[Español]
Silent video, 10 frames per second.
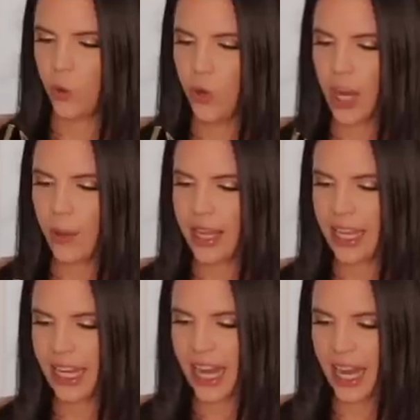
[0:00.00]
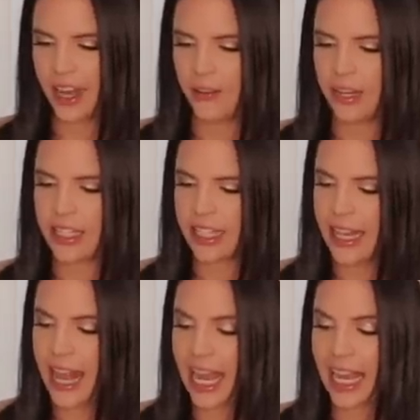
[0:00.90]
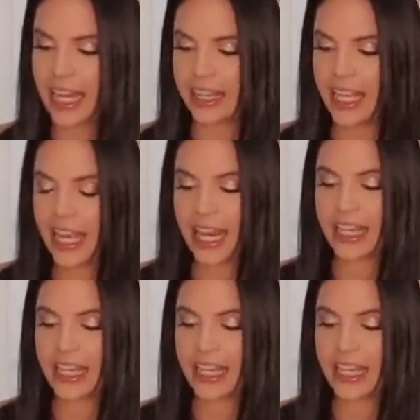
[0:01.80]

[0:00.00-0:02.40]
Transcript: Una vez que la abres, la cartera